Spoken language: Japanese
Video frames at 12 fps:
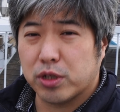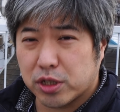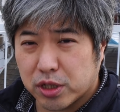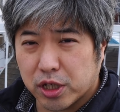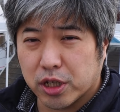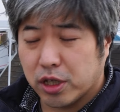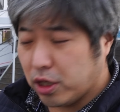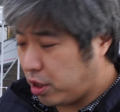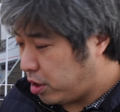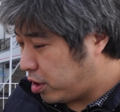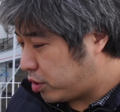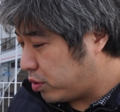ですね
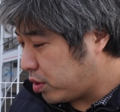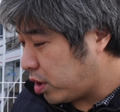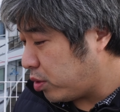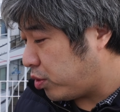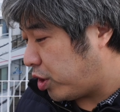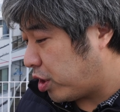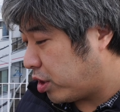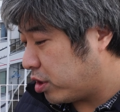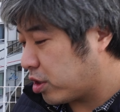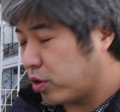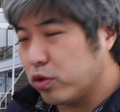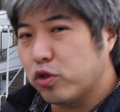でその後になんで
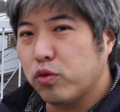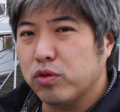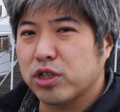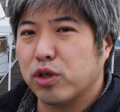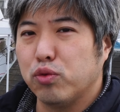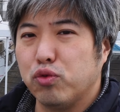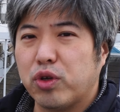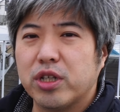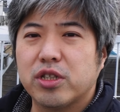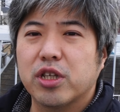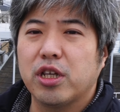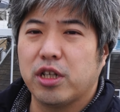すけど操作を受け
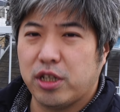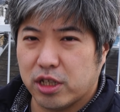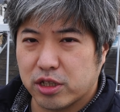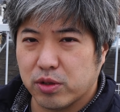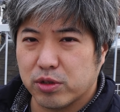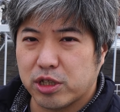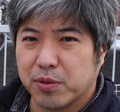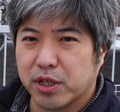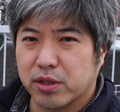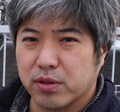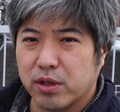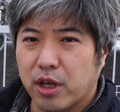付けないんですよしば
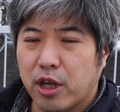らく、